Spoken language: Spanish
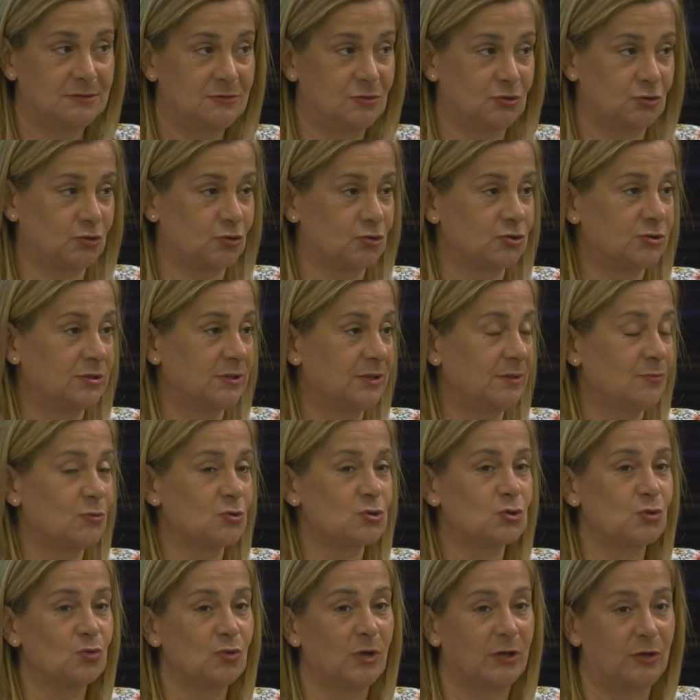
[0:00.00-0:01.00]
Nosotros
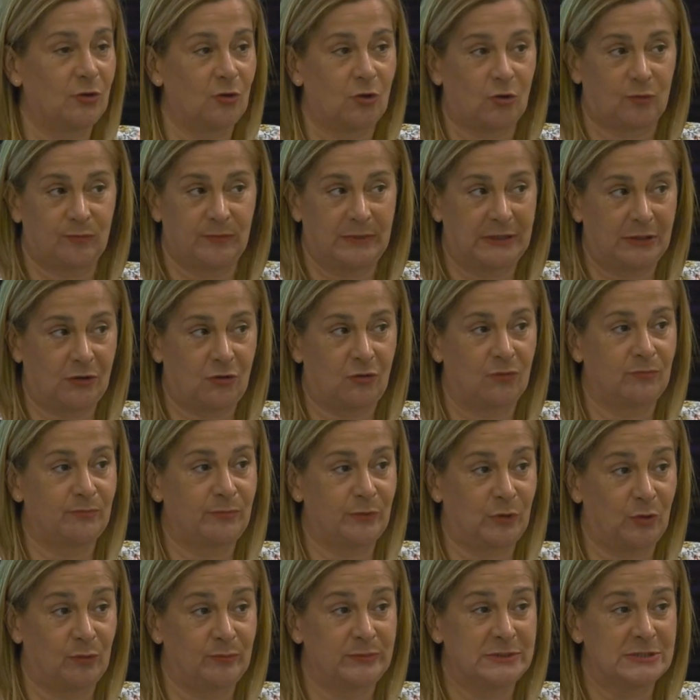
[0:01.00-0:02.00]
tenemos un enorme
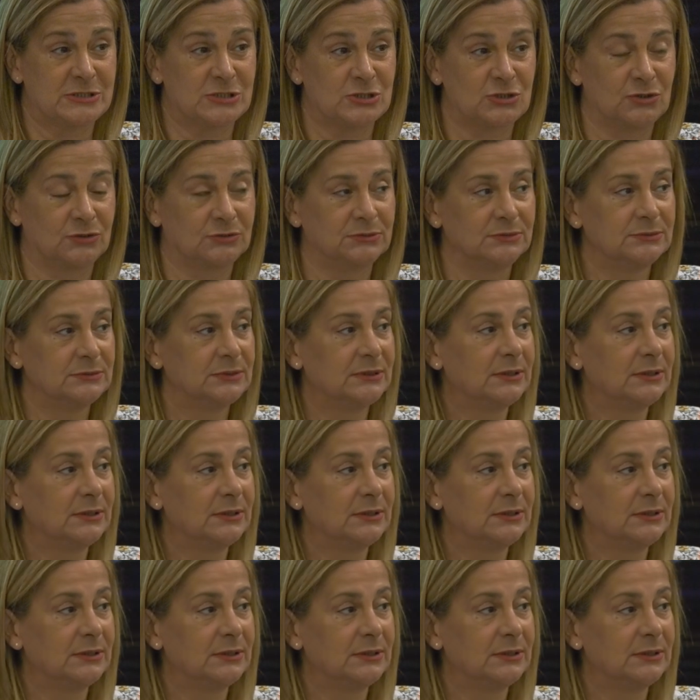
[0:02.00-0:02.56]
compromiso